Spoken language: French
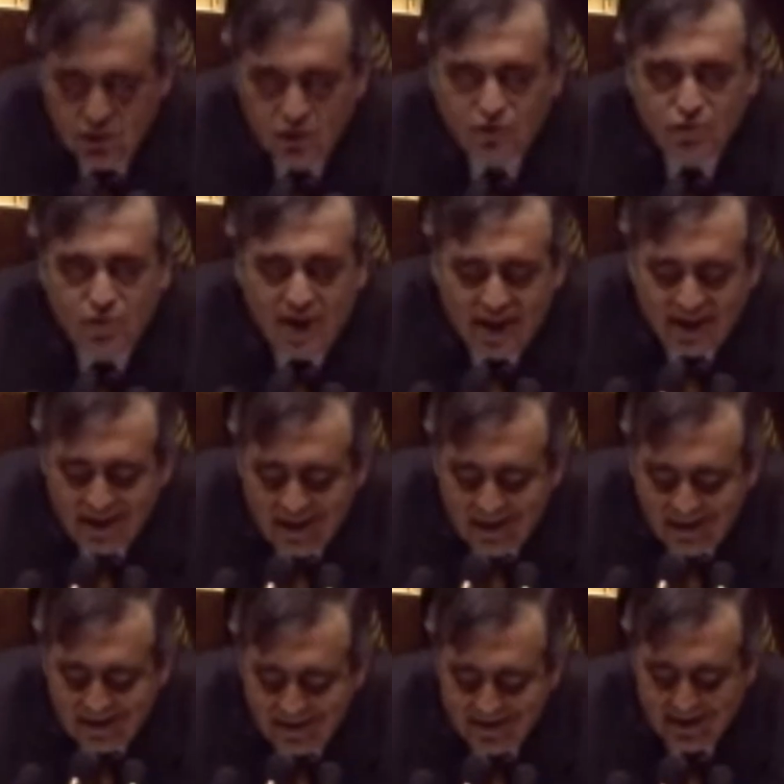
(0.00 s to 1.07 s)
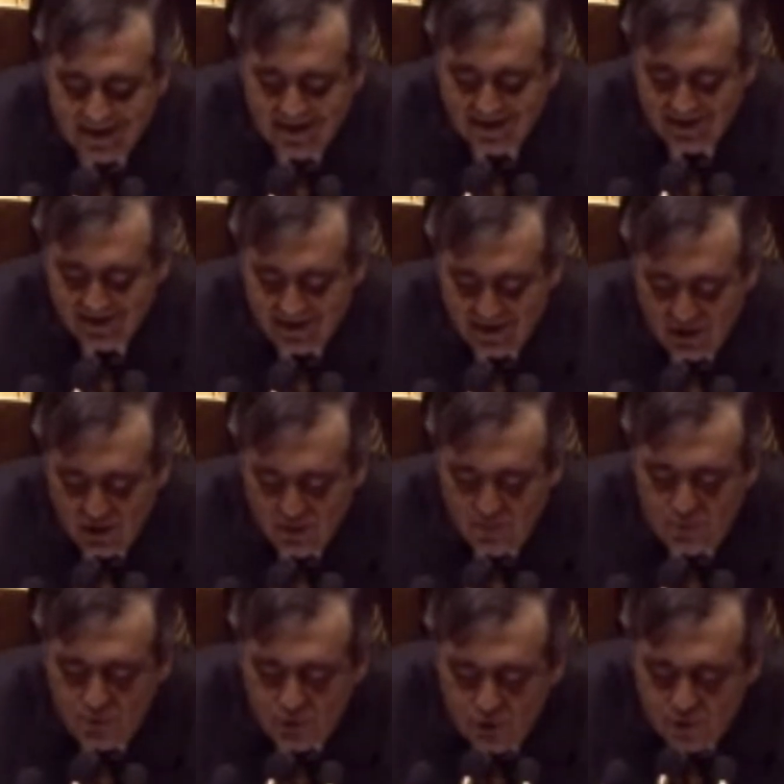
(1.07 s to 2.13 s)
de voir l'État,
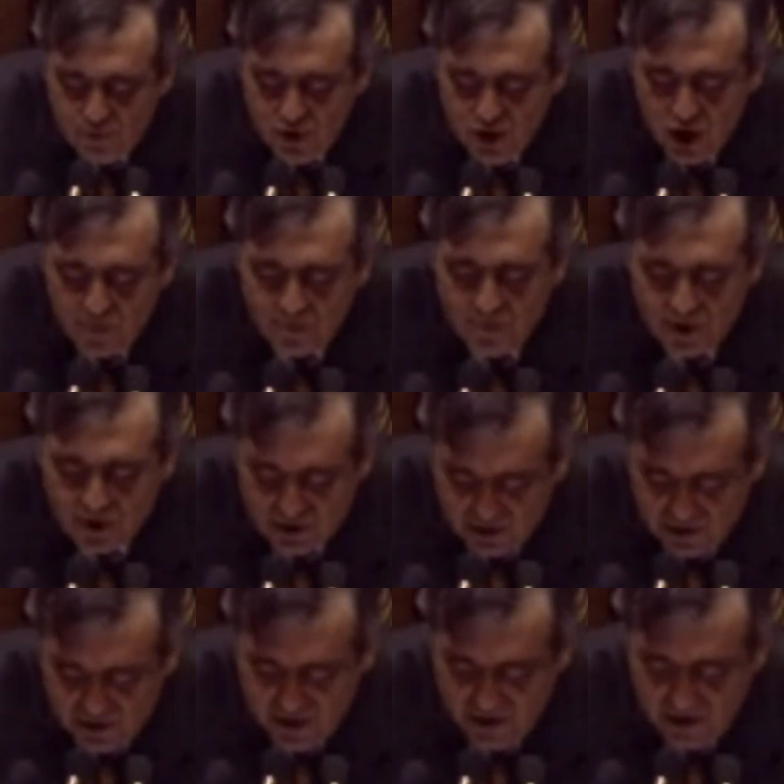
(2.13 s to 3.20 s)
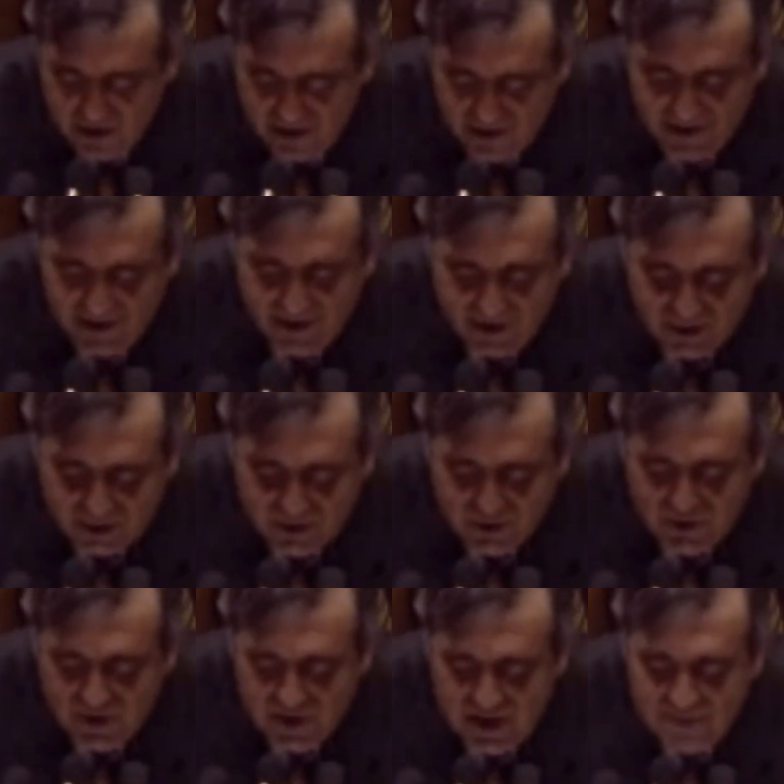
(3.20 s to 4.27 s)
plus myope encore
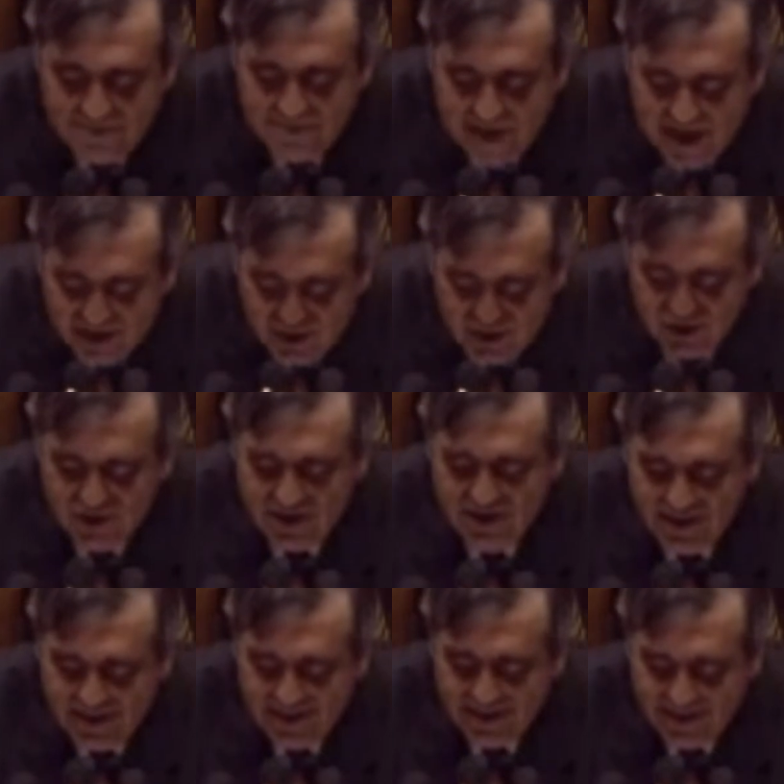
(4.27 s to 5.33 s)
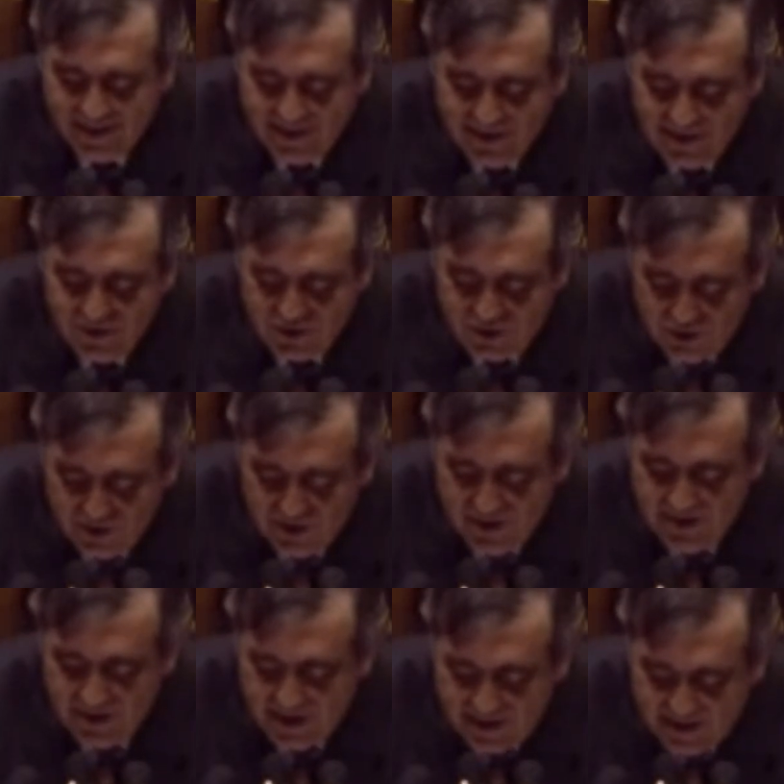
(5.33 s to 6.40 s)
que les marchés, se
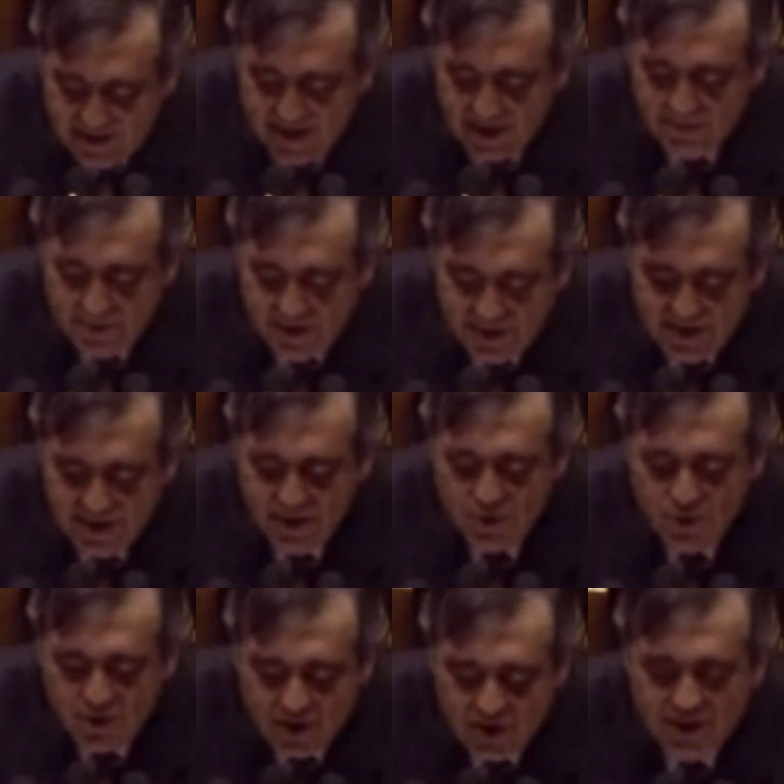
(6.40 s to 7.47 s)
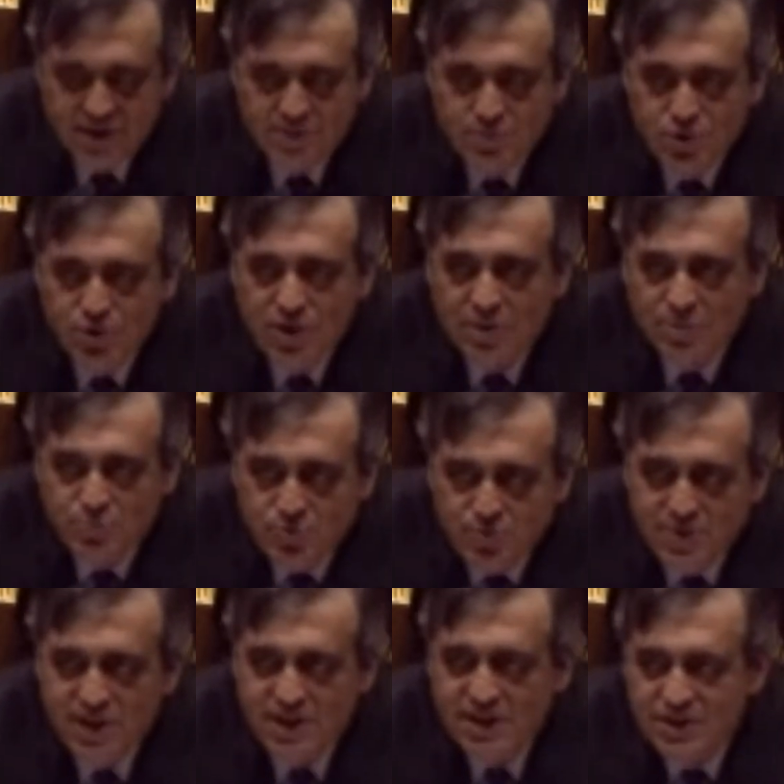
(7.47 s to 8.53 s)
déterminer au rythme de la
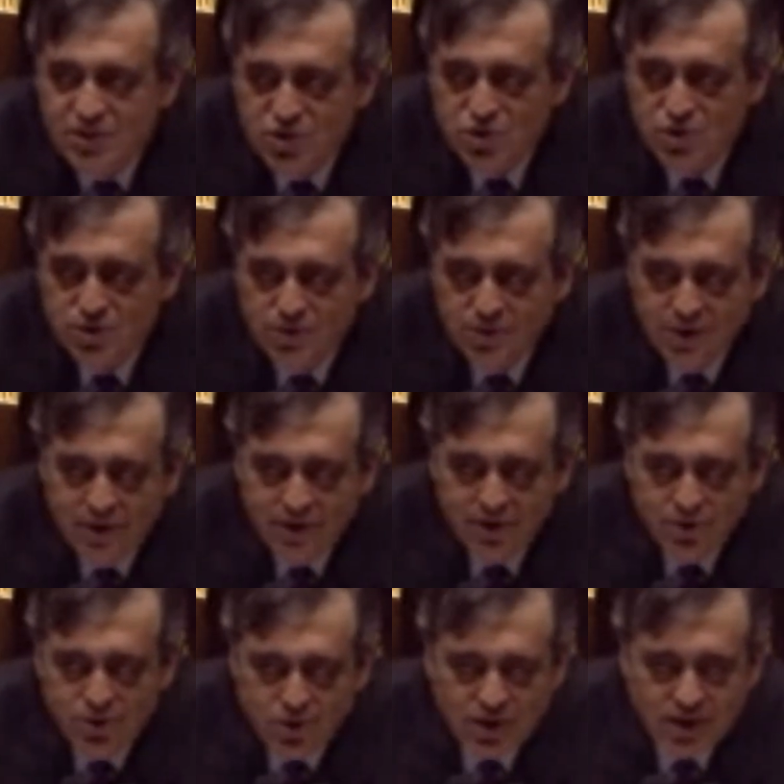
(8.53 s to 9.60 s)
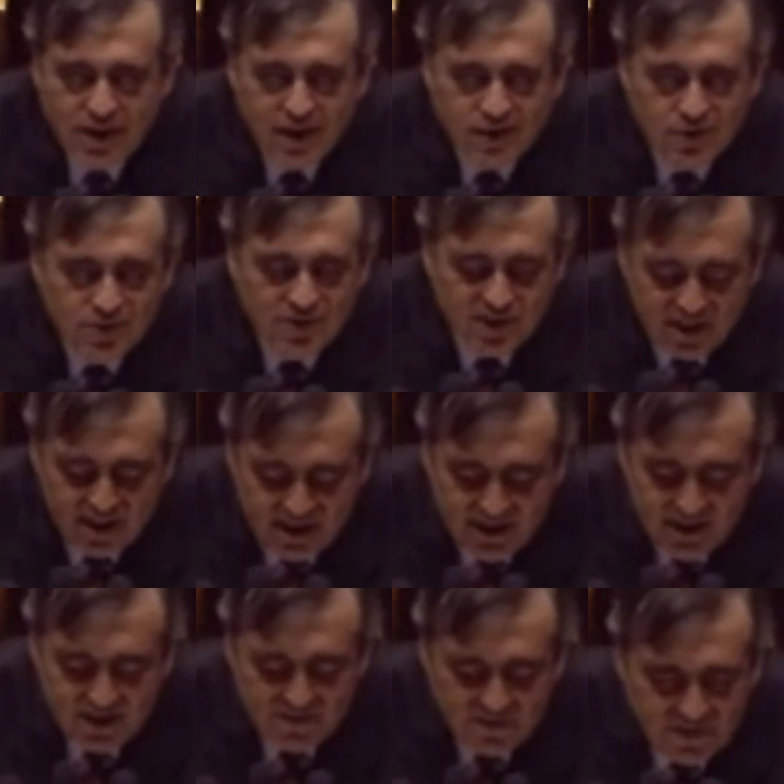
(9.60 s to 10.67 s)
publication de quelques
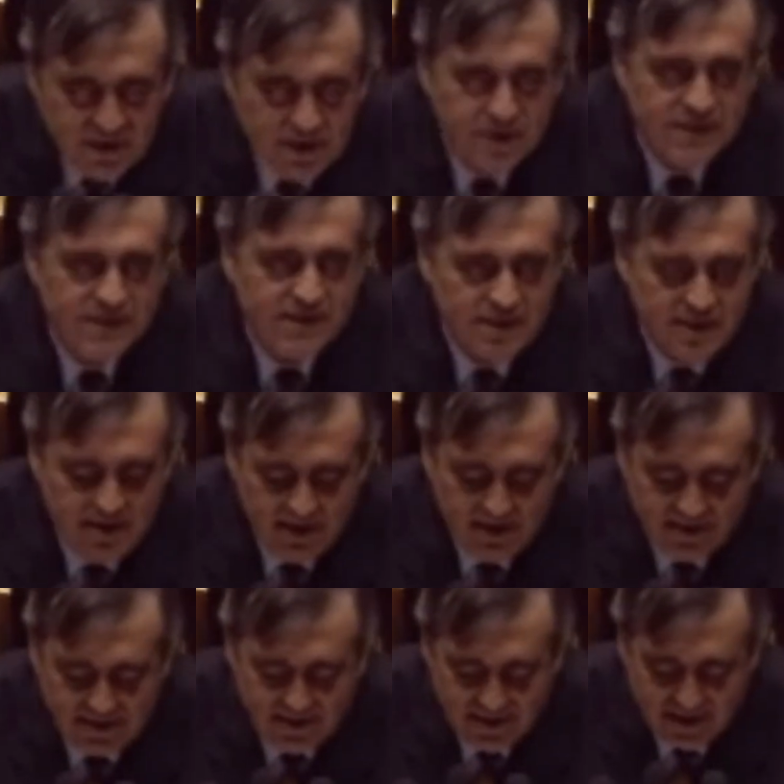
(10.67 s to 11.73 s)
indices financiers